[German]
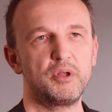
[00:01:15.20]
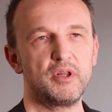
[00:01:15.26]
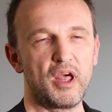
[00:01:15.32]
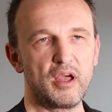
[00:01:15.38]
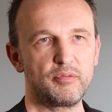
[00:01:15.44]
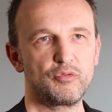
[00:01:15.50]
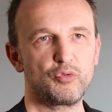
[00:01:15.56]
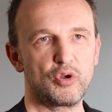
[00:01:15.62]
bin
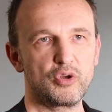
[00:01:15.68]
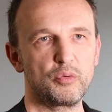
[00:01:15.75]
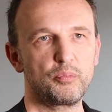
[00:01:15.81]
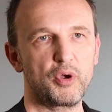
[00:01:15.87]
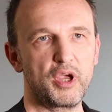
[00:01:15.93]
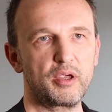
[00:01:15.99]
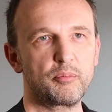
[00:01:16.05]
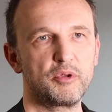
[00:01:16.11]
nach wie vor
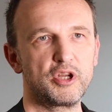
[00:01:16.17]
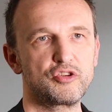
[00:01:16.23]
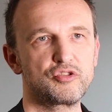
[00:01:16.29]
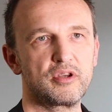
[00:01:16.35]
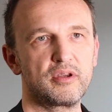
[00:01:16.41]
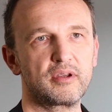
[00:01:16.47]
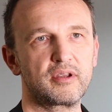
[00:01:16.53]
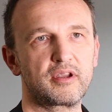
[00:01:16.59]
noch
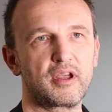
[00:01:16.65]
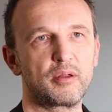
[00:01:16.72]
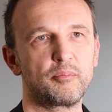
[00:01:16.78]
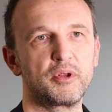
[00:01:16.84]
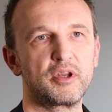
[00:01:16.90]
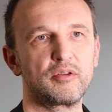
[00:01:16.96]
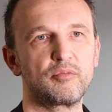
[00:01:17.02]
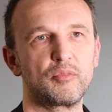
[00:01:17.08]
Projektmanager,
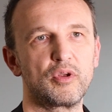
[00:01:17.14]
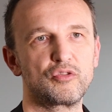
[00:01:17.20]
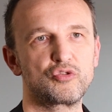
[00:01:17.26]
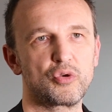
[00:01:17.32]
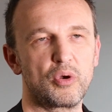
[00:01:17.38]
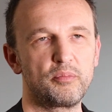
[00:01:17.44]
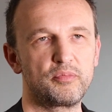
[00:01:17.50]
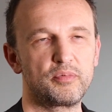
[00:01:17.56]
kann meinen
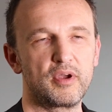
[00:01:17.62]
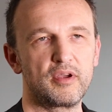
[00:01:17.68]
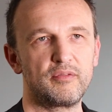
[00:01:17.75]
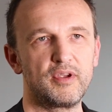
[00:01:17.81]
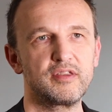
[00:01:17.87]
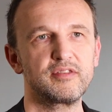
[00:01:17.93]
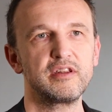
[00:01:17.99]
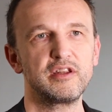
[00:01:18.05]
Job
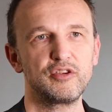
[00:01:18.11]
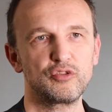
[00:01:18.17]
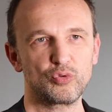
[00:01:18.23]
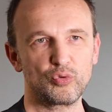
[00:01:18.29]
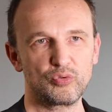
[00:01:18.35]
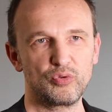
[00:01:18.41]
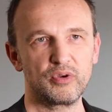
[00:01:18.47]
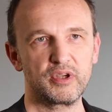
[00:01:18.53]
wesentlich
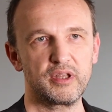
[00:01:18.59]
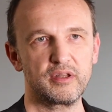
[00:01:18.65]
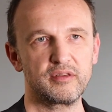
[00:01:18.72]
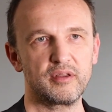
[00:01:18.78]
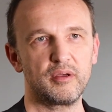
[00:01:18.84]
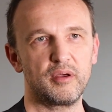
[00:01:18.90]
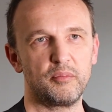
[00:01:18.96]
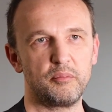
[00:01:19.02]
strukturierter